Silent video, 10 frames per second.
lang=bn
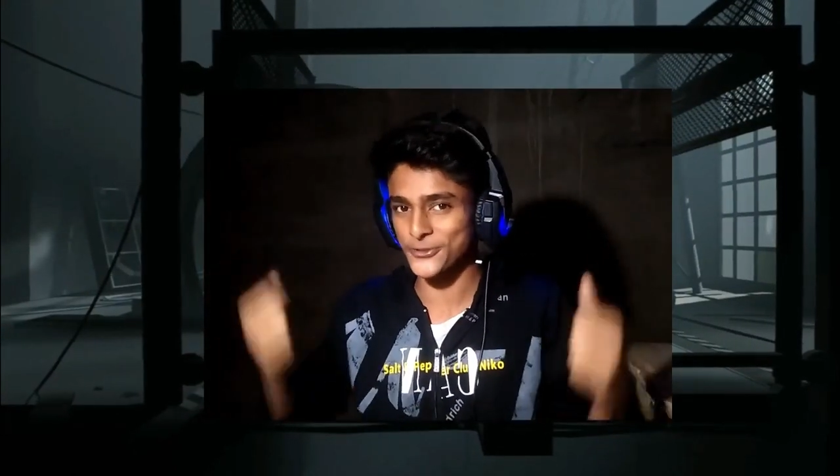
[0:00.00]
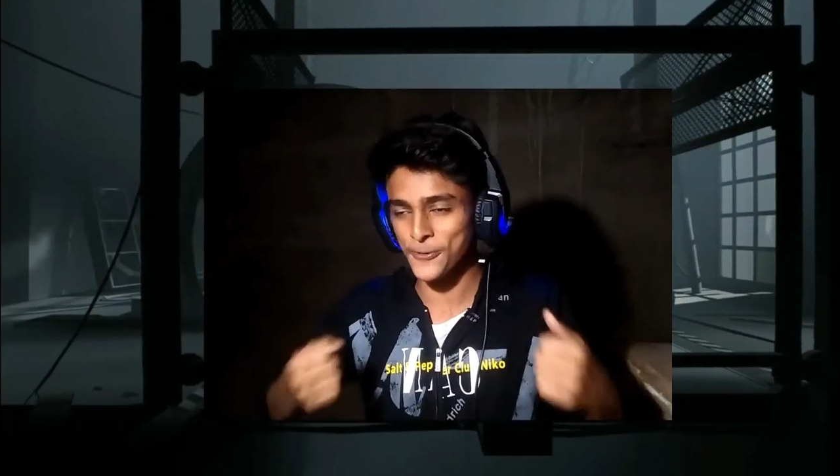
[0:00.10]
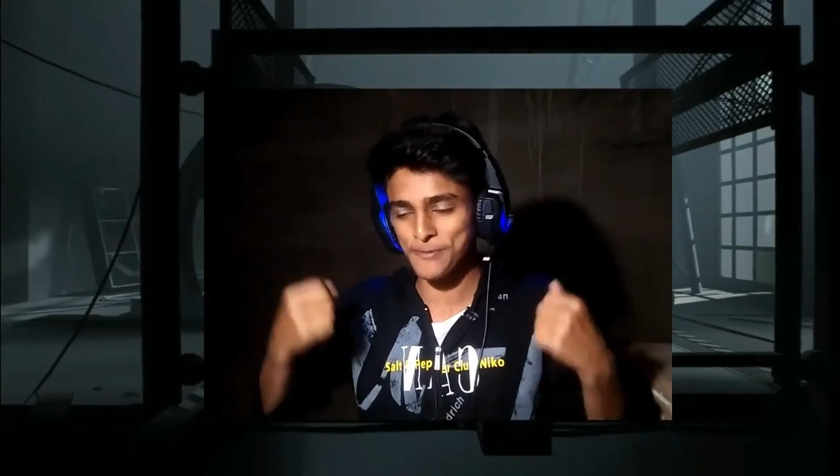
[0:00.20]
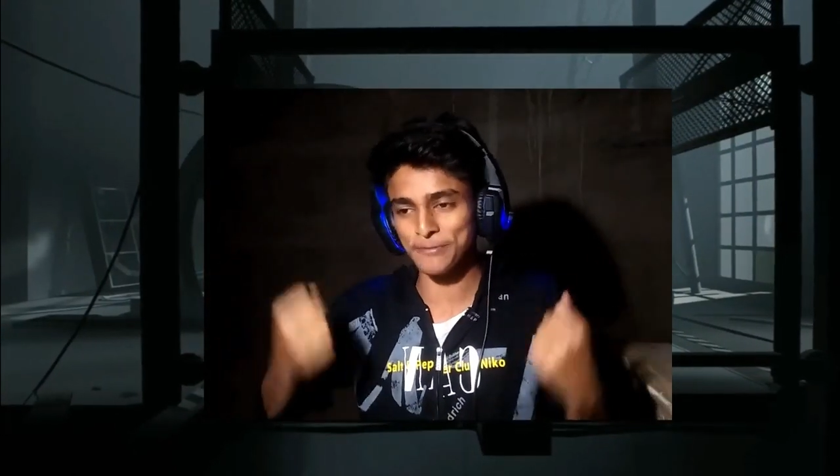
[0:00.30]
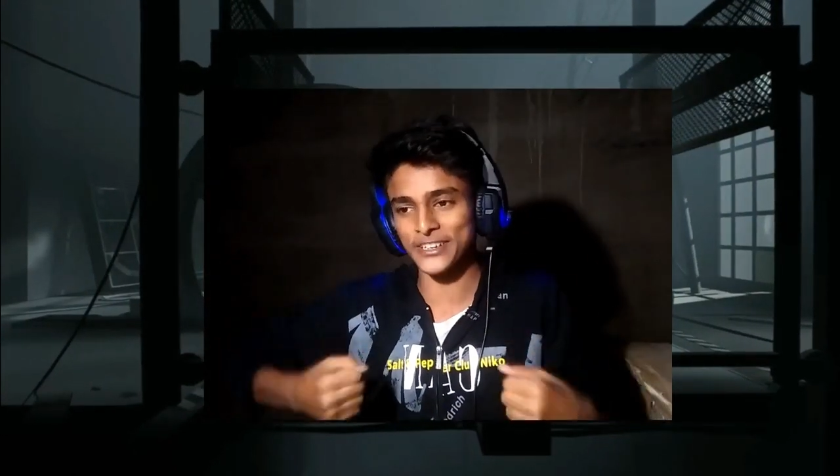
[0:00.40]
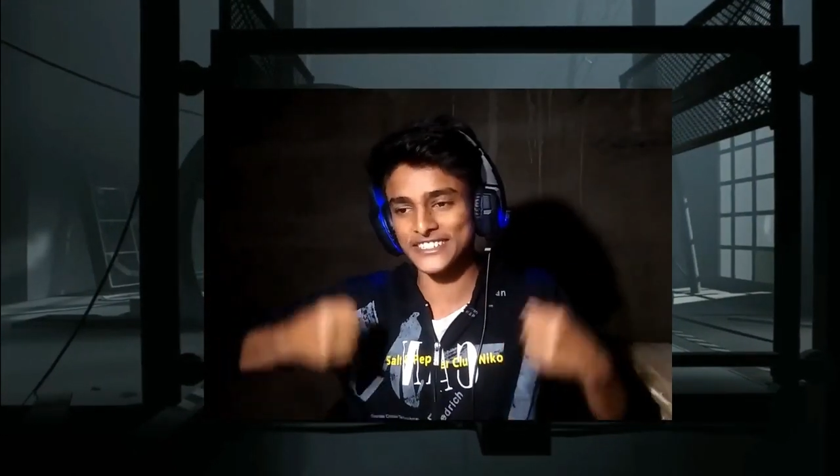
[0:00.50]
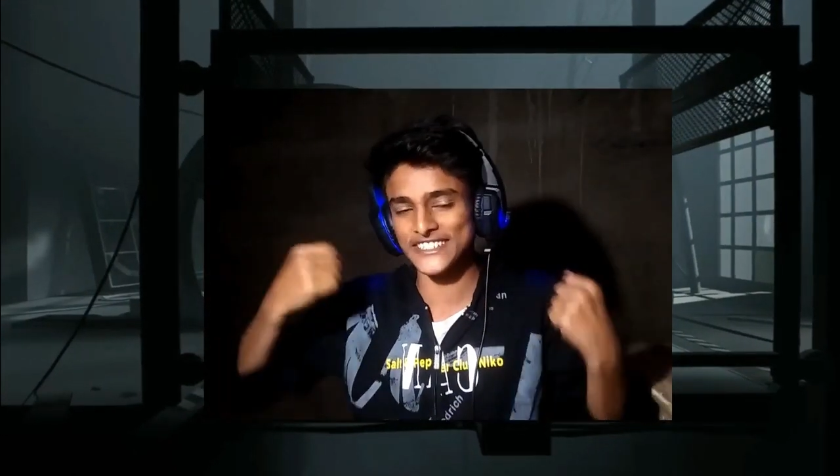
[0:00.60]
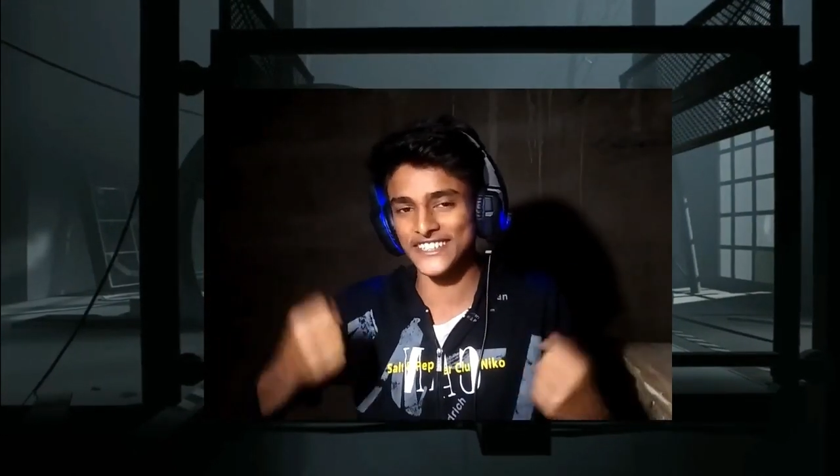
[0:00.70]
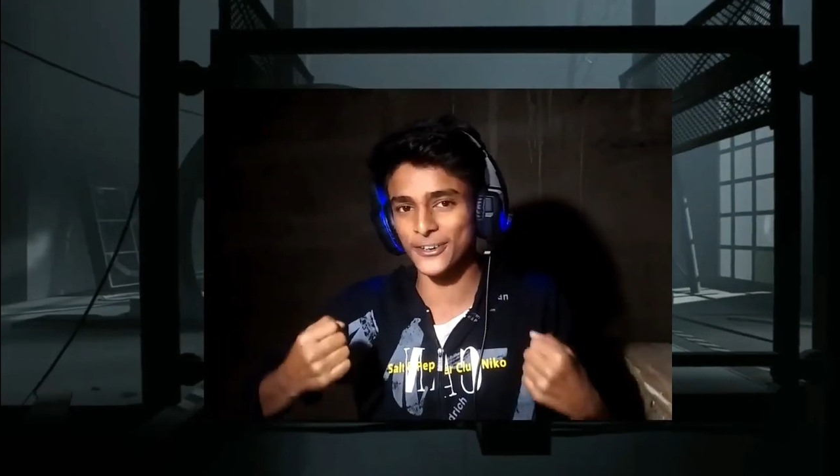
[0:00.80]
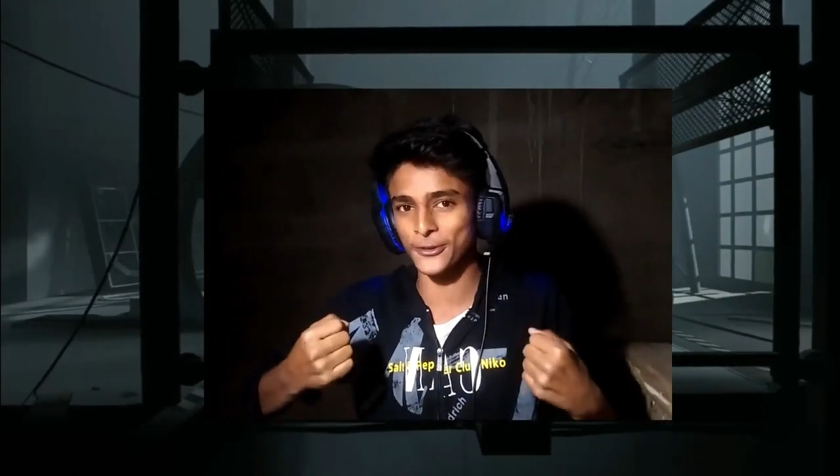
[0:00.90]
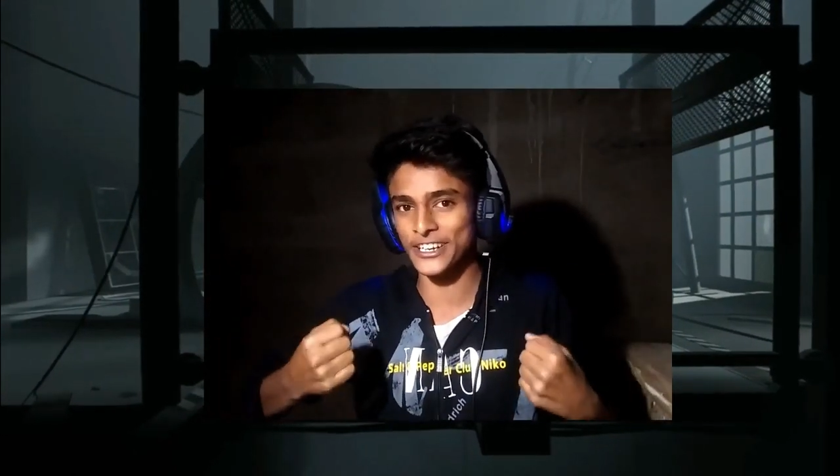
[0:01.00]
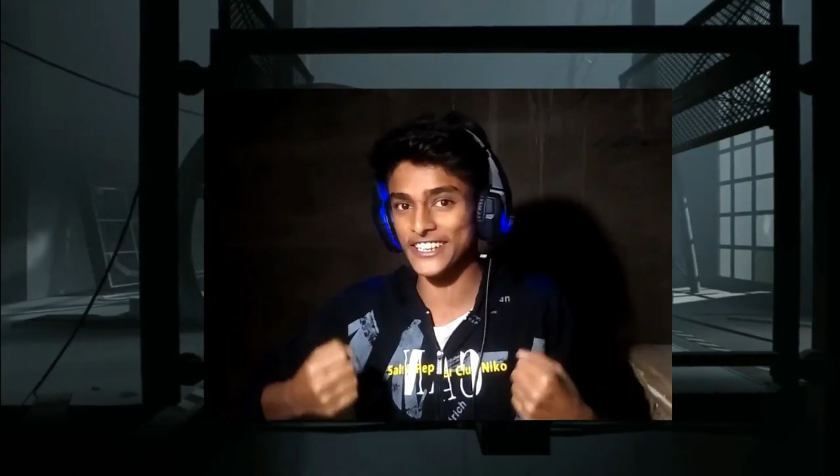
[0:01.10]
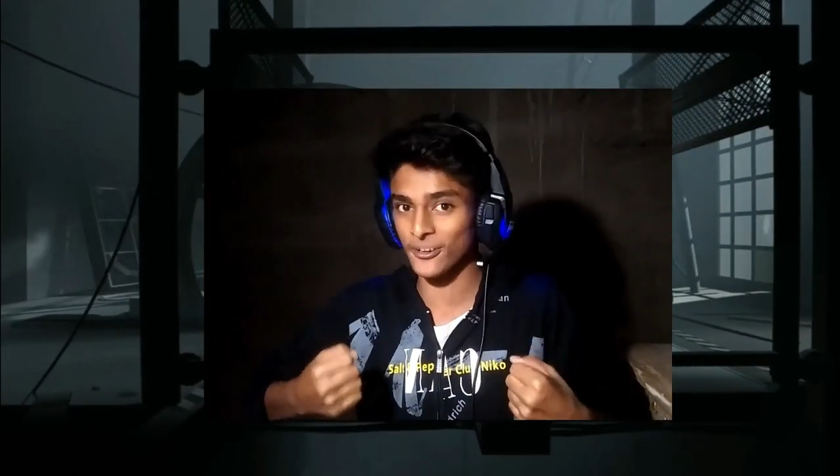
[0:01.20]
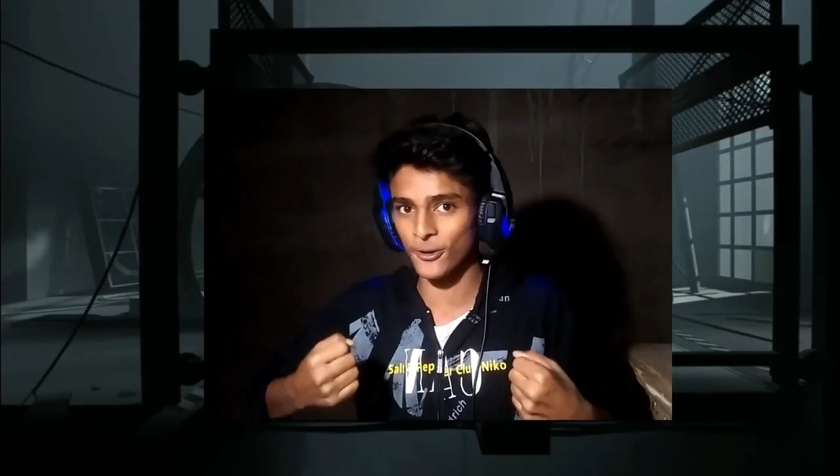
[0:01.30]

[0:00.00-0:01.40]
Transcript: স্টোন পেপার সিজার করে